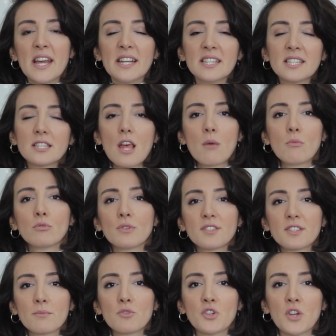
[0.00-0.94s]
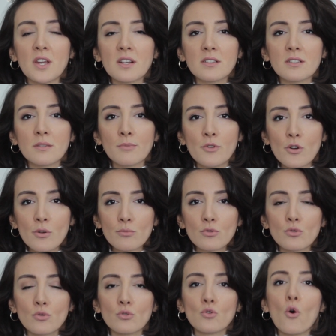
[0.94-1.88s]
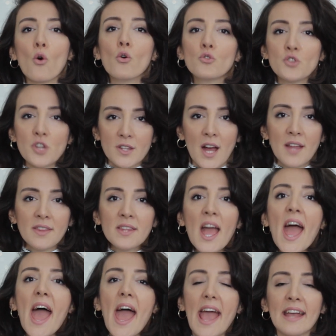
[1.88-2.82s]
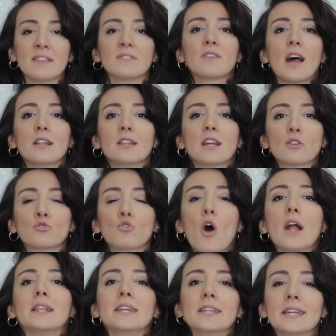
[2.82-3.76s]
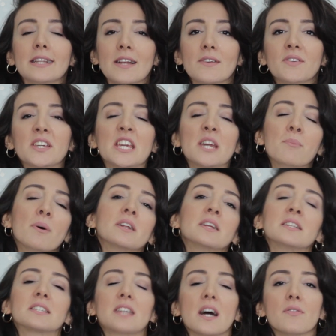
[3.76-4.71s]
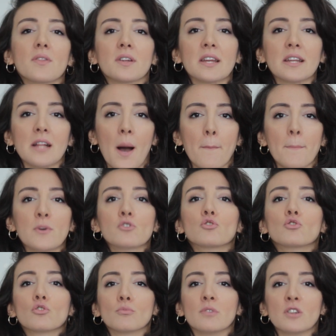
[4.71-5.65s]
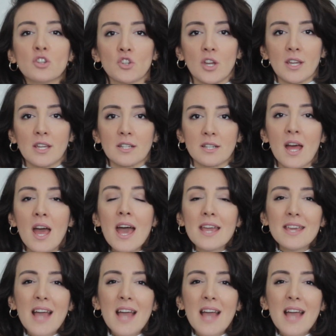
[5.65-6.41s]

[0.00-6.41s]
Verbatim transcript: İstanbul nasıl bir şehirdir biliyor musunuz? Önceden entelektüelleriyle ve kibar insanlarıyla meşhur bir şehir.